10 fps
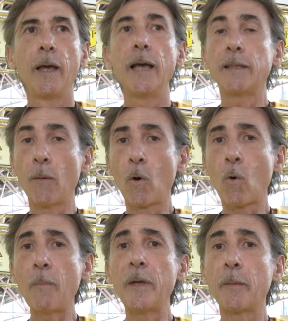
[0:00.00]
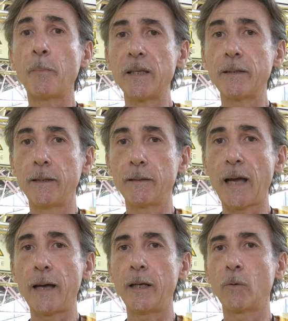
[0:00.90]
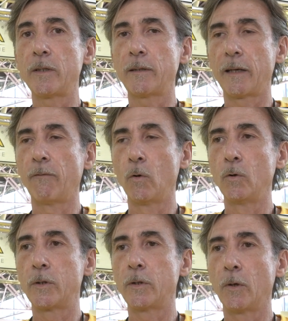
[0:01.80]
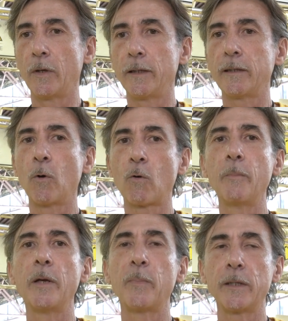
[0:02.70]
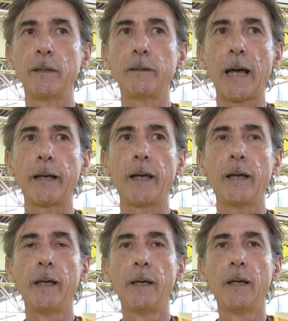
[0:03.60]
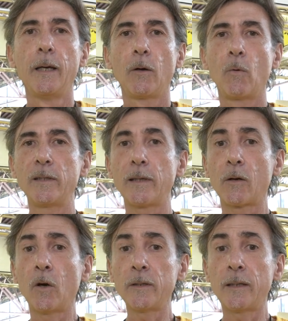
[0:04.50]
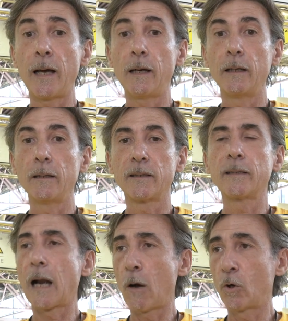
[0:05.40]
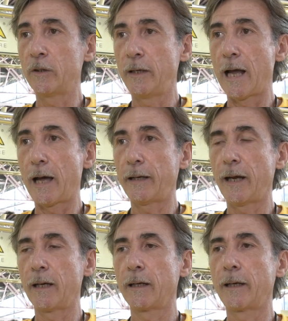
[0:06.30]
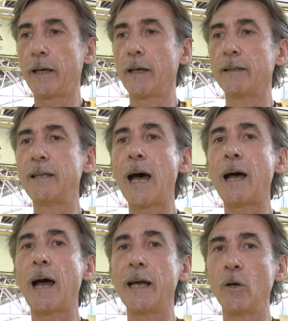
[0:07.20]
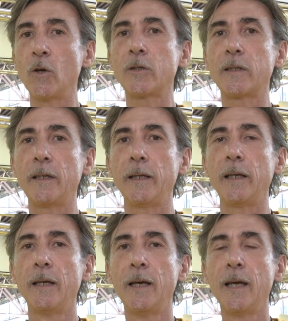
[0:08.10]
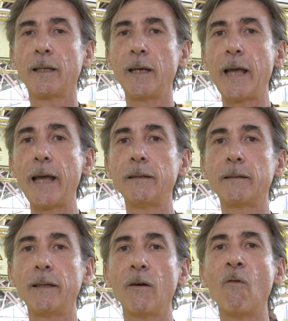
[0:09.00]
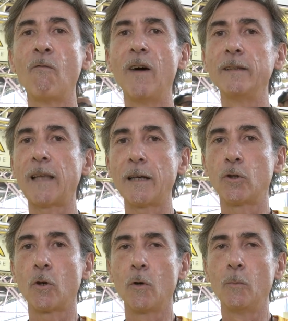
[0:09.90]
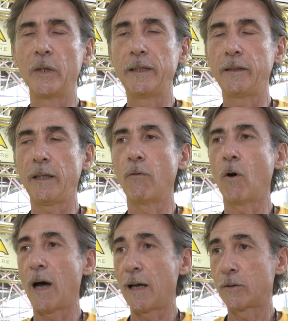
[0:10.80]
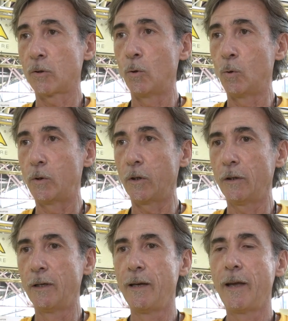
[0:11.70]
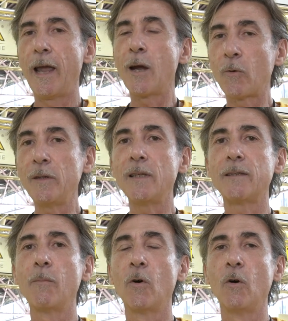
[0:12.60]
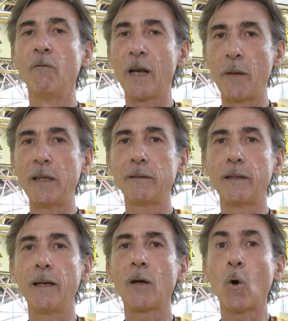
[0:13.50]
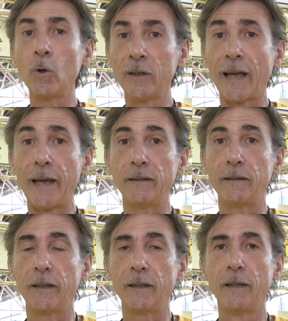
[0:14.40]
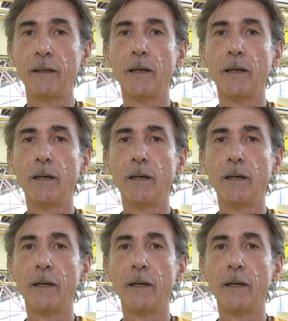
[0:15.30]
E siamo qua per presentare questa rivoluzione, siamo qua per presentare questa cosa straordinaria che dà ai nostri clienti un vantaggio competitivo assoluto e quindi siamo veramente contenti